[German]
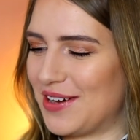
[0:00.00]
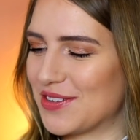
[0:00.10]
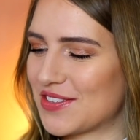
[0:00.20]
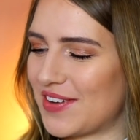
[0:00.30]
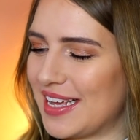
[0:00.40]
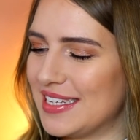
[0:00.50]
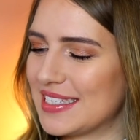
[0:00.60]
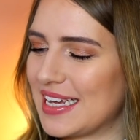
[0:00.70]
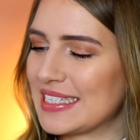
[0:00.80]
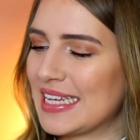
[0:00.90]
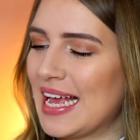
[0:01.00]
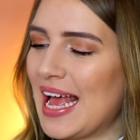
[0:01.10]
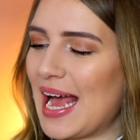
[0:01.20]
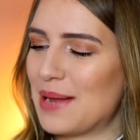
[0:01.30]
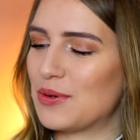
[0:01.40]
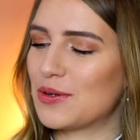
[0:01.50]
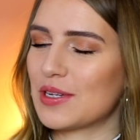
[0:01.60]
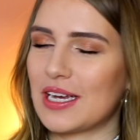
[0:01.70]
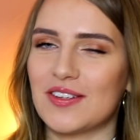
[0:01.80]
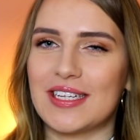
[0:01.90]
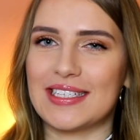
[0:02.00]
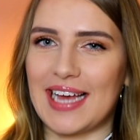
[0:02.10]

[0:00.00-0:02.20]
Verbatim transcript: Und zwar ist das ein Produkt aus der